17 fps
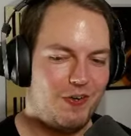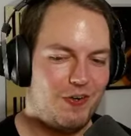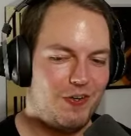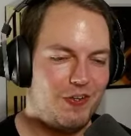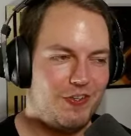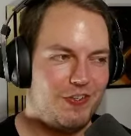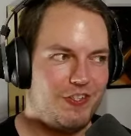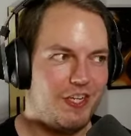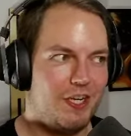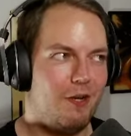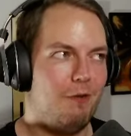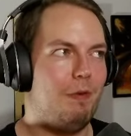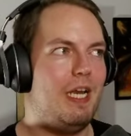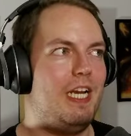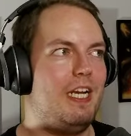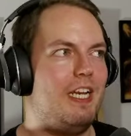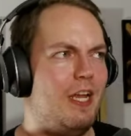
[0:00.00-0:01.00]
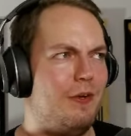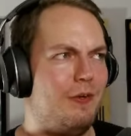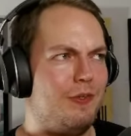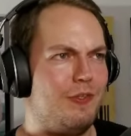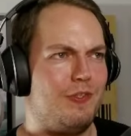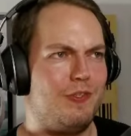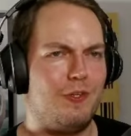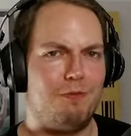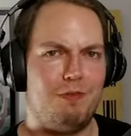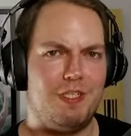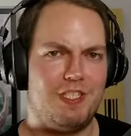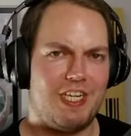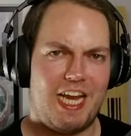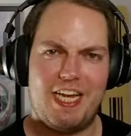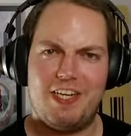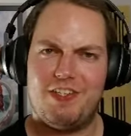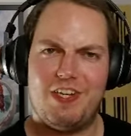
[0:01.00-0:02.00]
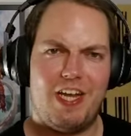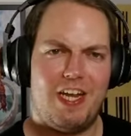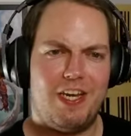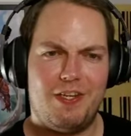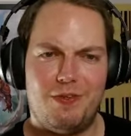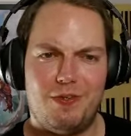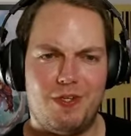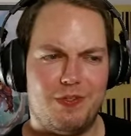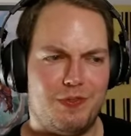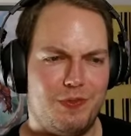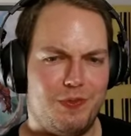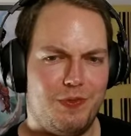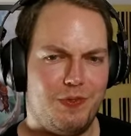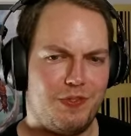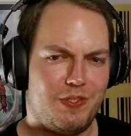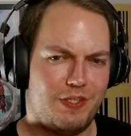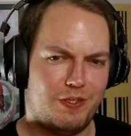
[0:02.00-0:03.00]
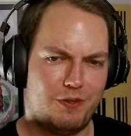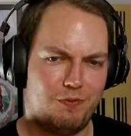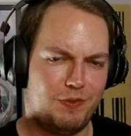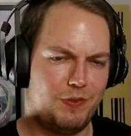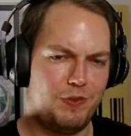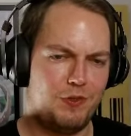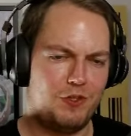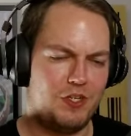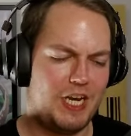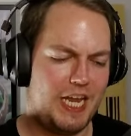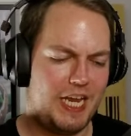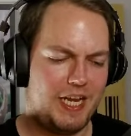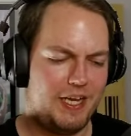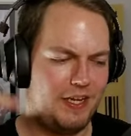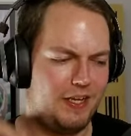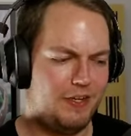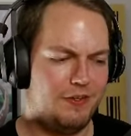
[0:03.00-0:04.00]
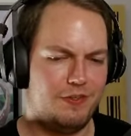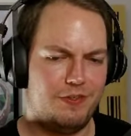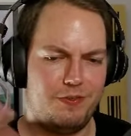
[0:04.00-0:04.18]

Und ihre normale Kleidung ist irgendwie dreiteilig oder so. Sie hat irgendwie so einen Schleier